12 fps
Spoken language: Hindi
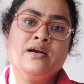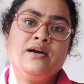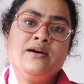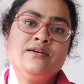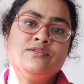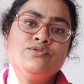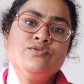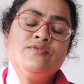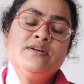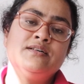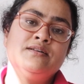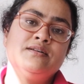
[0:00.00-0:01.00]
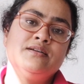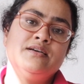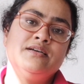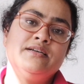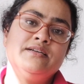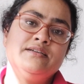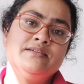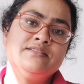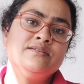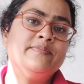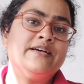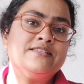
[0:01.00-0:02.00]
सो फार इट्स
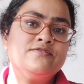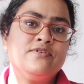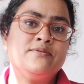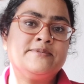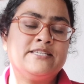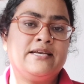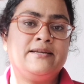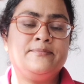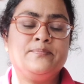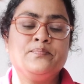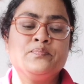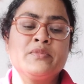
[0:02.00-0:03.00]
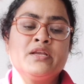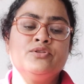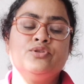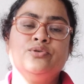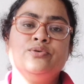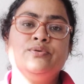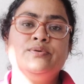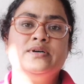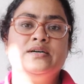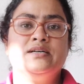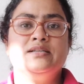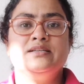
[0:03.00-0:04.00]
द बेस्ट वेबसाइट तो
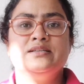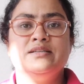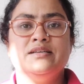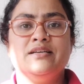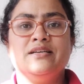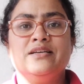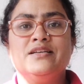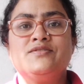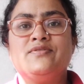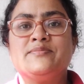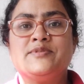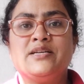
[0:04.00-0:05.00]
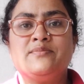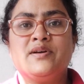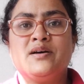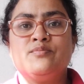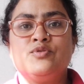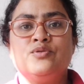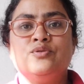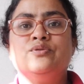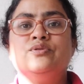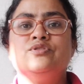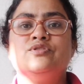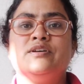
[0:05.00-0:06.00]
uh, इस वेबसाइट में आपको
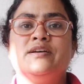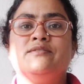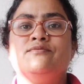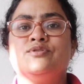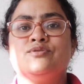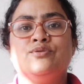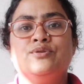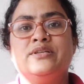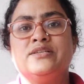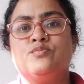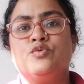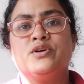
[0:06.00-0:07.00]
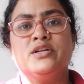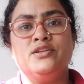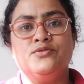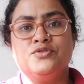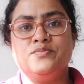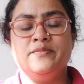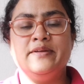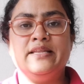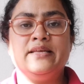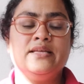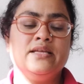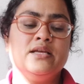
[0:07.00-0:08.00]
uh, जो है वो स्लोली स्पोकन न्यूज़ भी
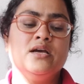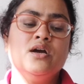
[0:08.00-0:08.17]
मिलेगी